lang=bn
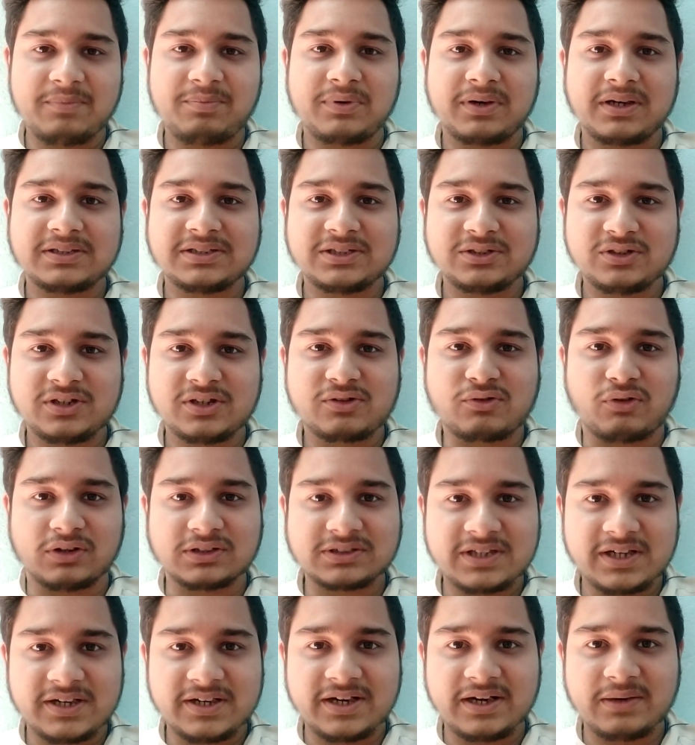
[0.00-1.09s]
এরপর আসি যদি
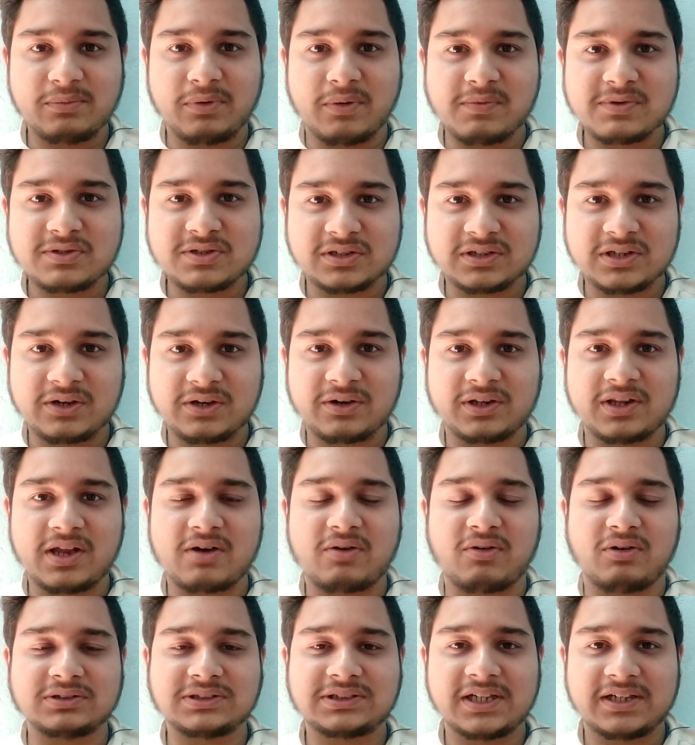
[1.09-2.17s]
কনস্ট্যান্টাইনের ভবিষ্যতের কথা
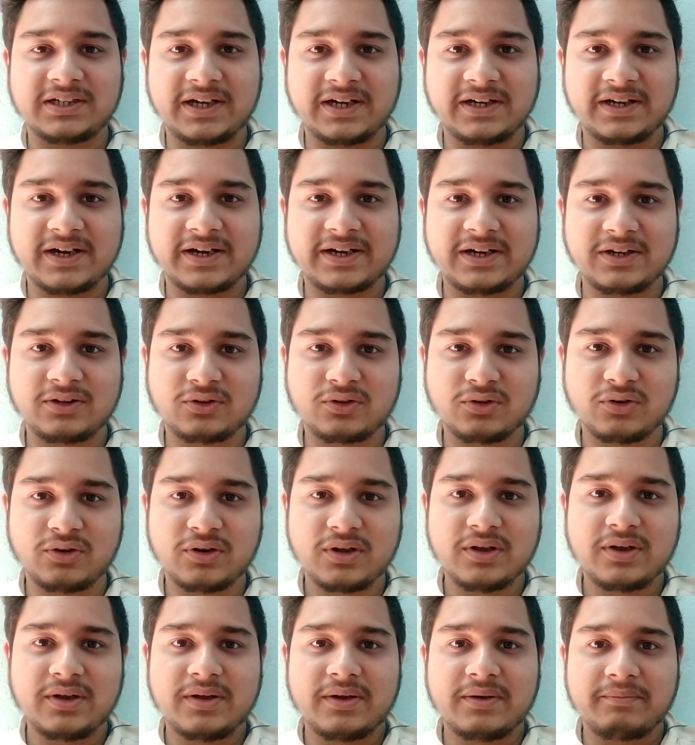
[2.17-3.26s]
কনস্ট্যান্টাইনের কিন্তু
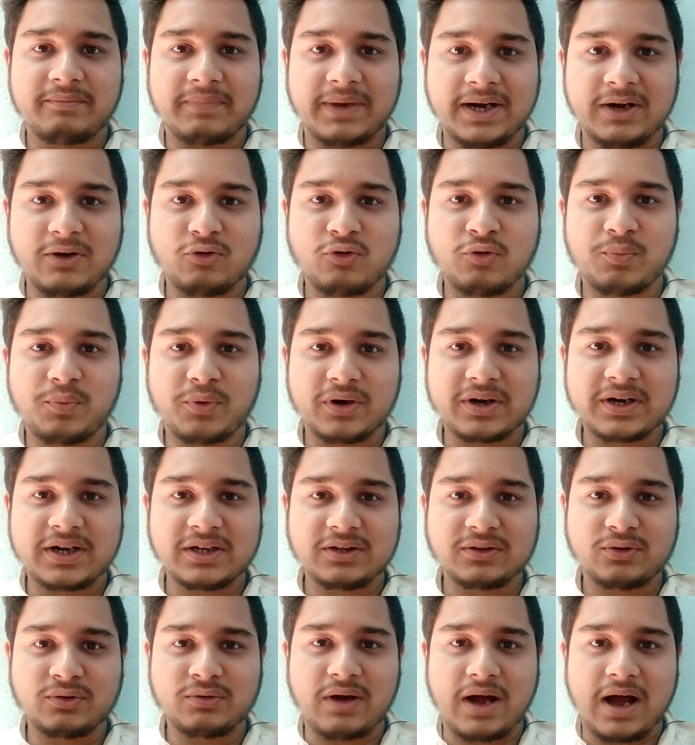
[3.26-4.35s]
মানে উপর
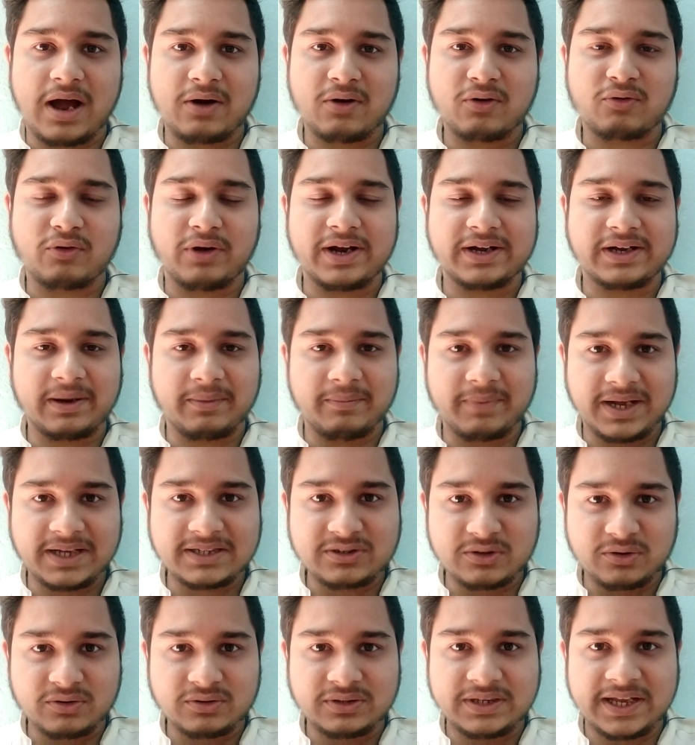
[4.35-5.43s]
কিন্তু আরও কয়েকটা
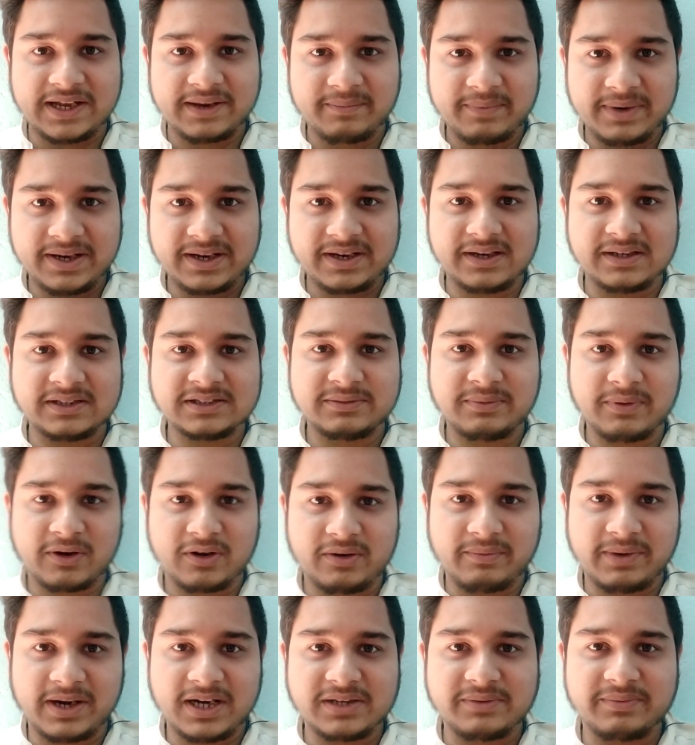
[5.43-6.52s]
ম্যাচ দেখবে
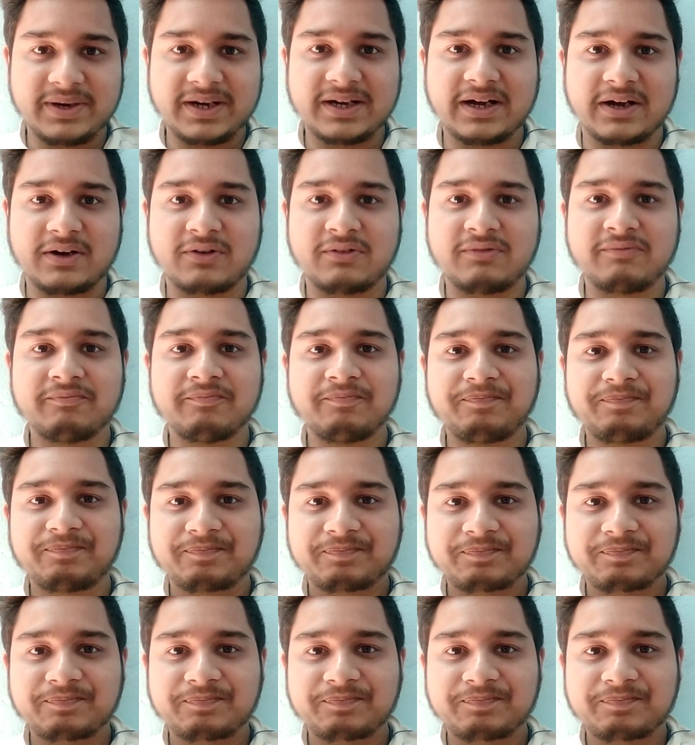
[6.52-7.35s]
ইস্টবেঙ্গল ম্যানেজমেন্ট কারণ